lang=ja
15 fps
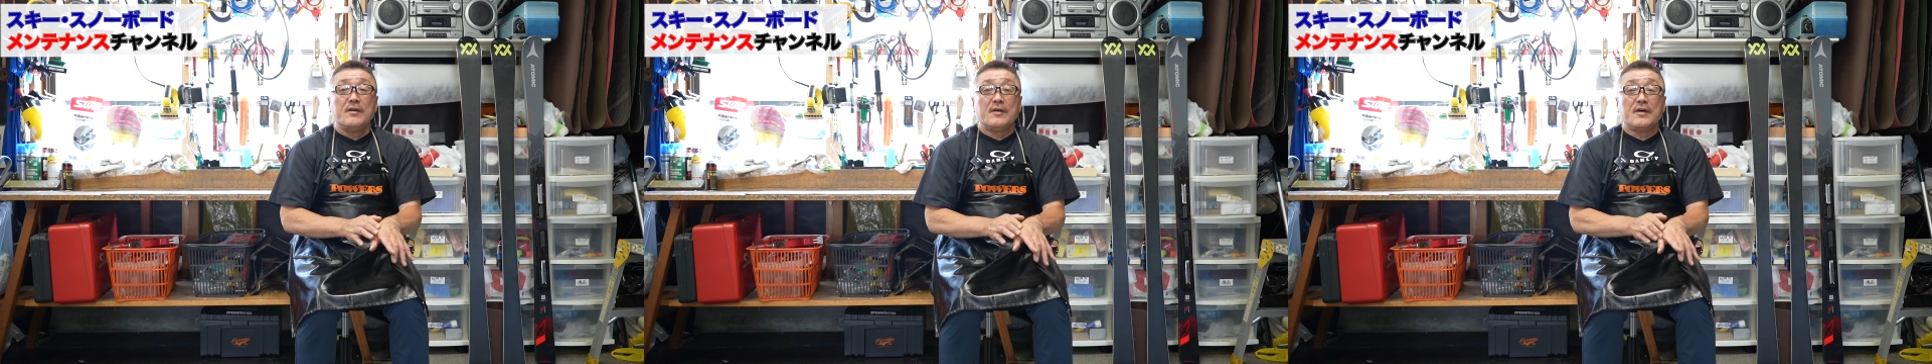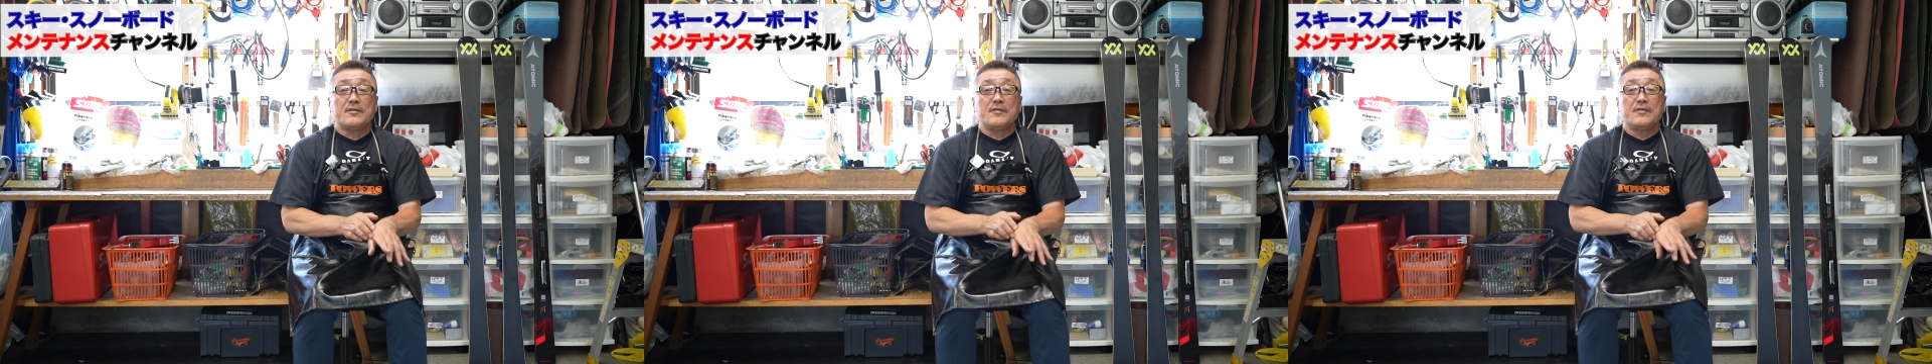
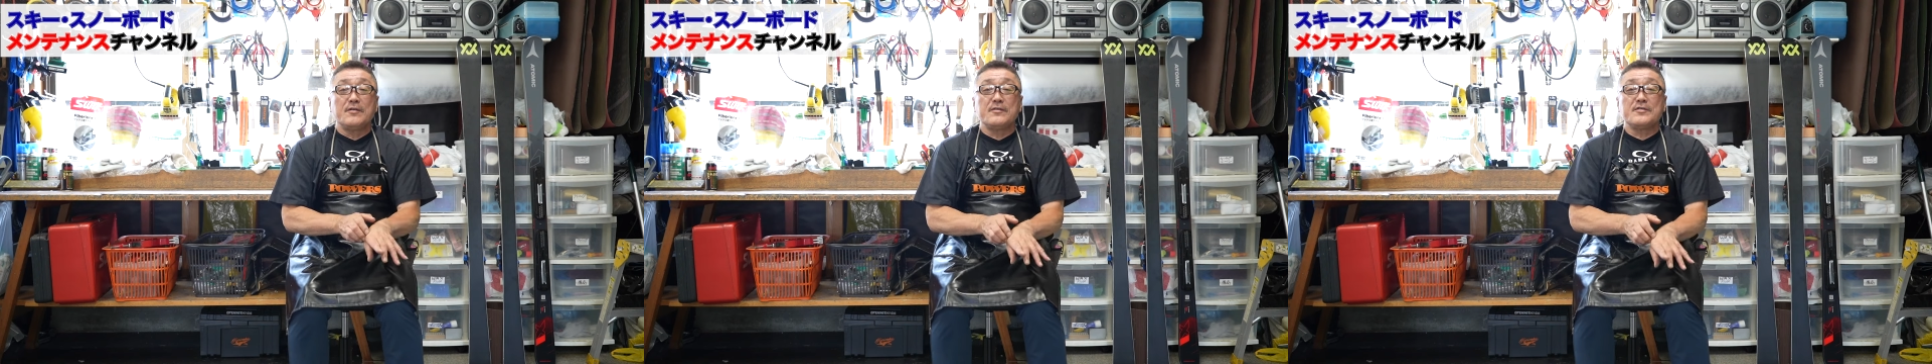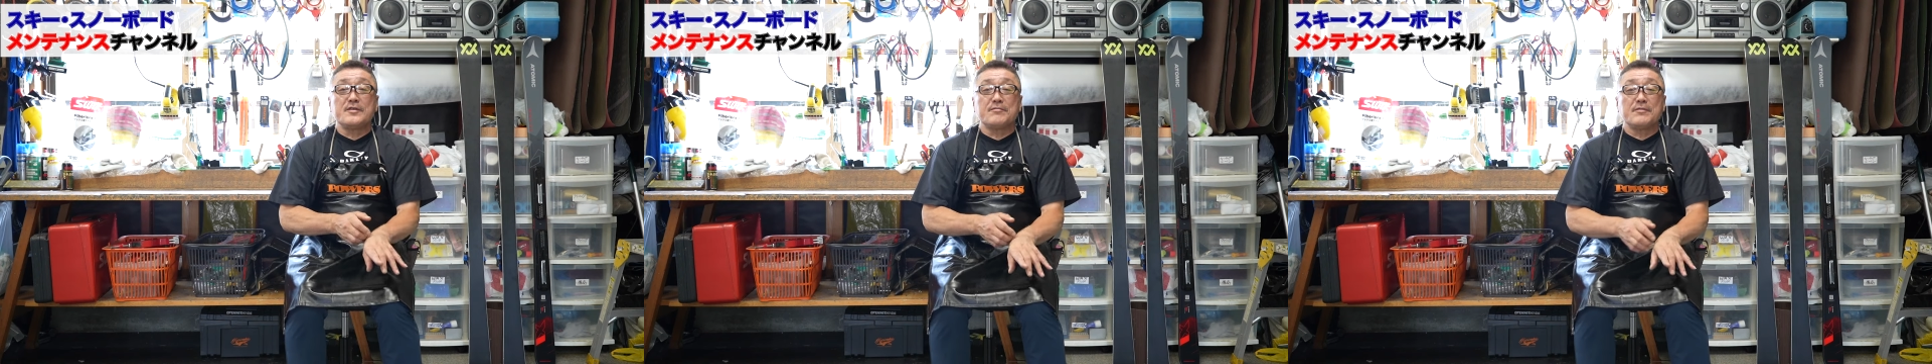うあ
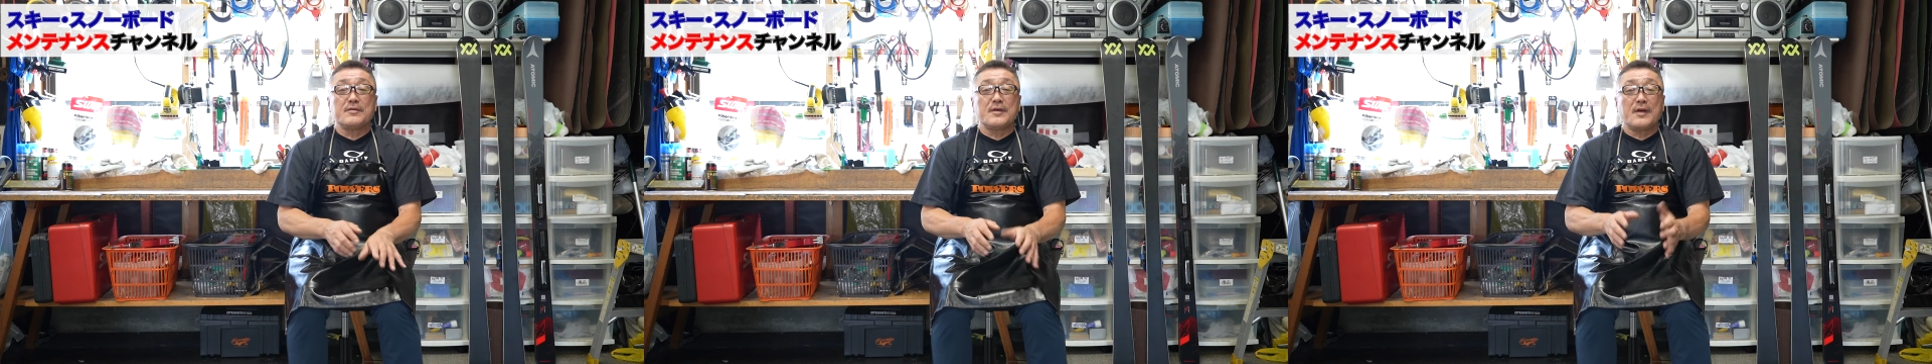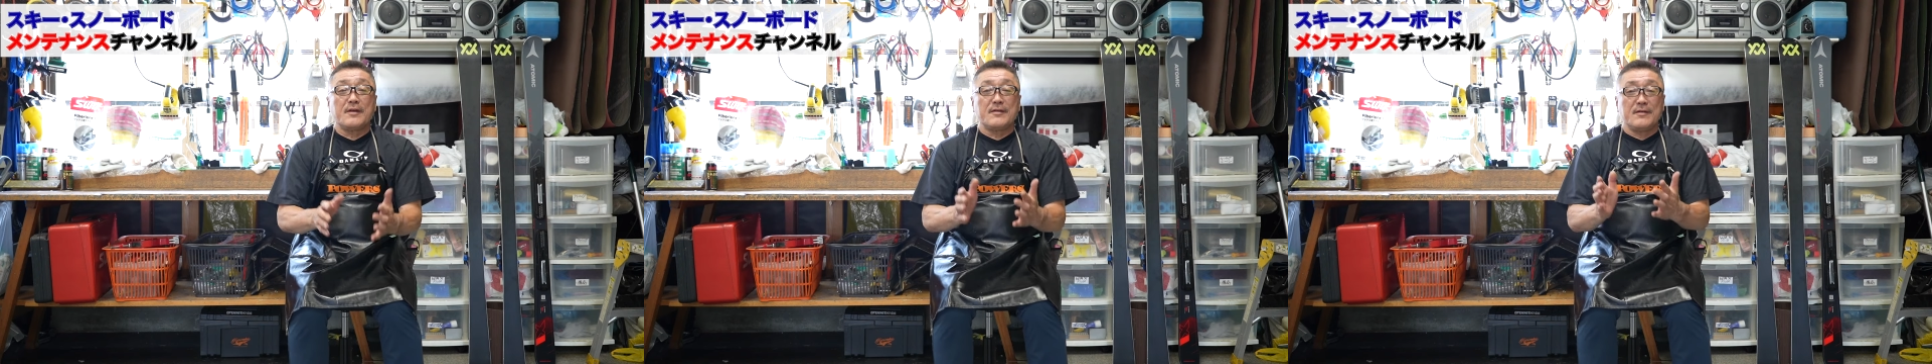の自
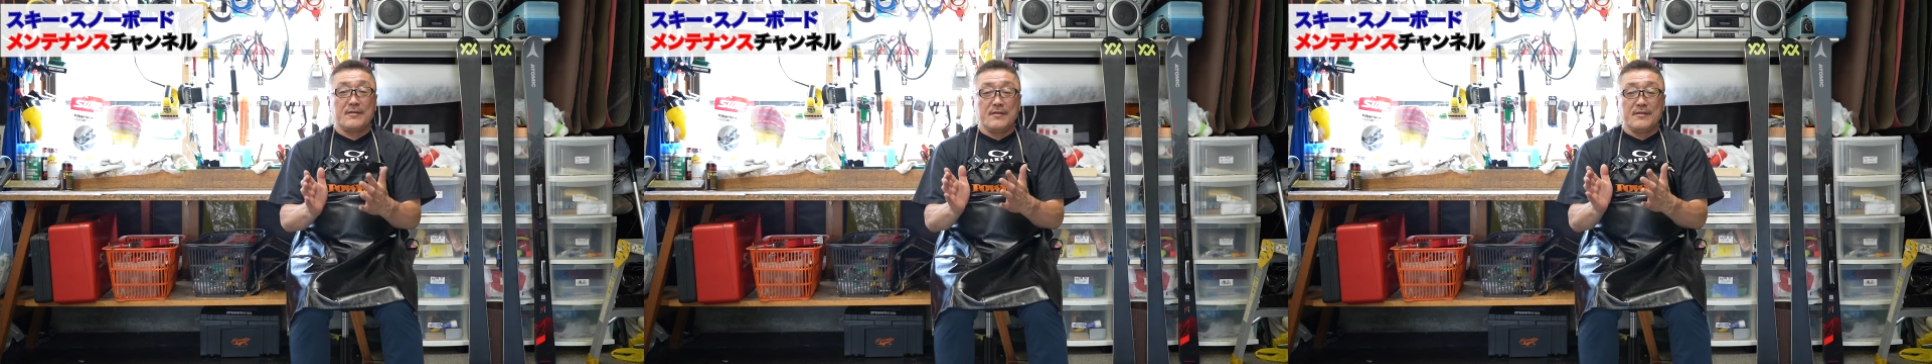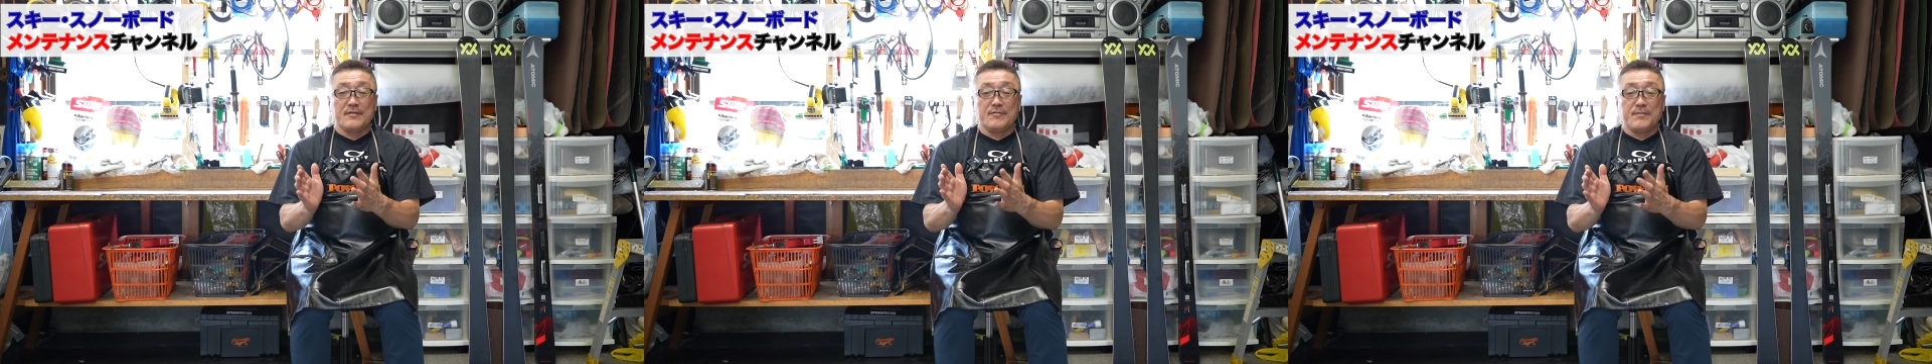分が
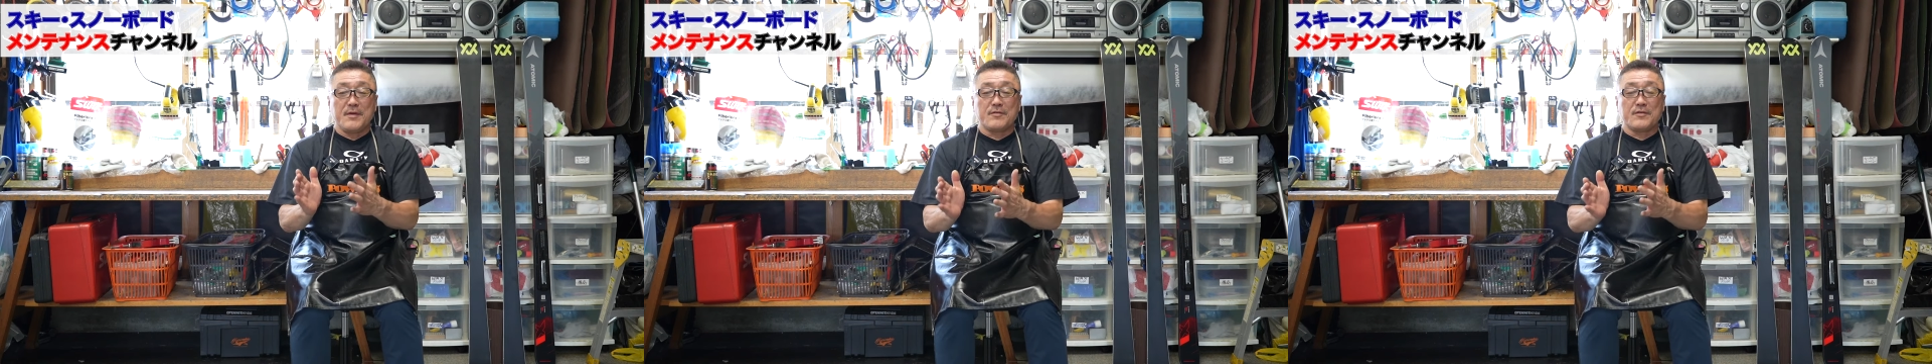滑